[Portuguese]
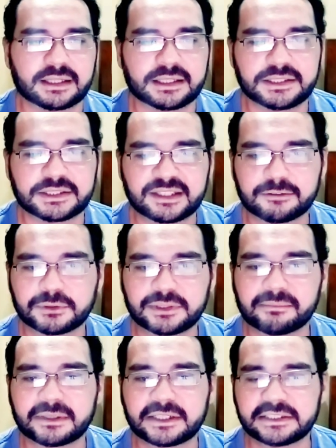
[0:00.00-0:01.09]
Estevão
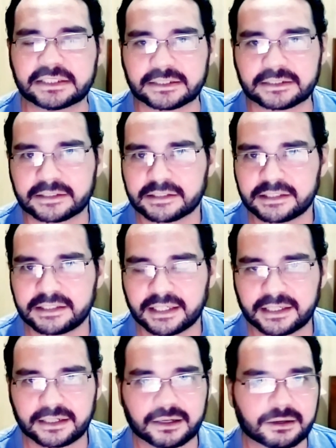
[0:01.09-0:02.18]
Nemanja, e
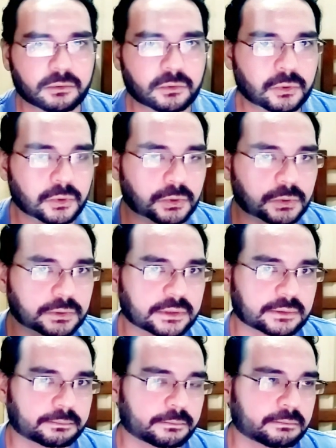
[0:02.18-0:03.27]
era o,
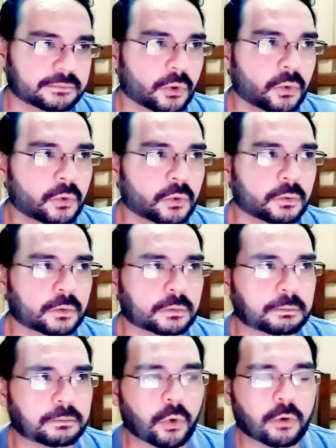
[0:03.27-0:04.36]

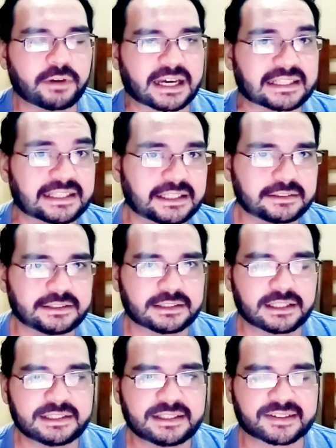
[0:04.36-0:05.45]
governante né,
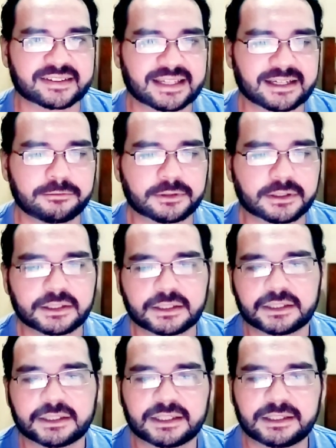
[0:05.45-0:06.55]
ali da Sérvia,
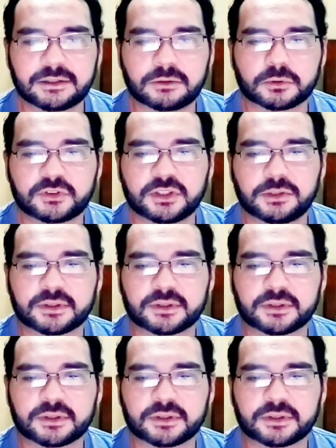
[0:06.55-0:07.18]
ele conseguiu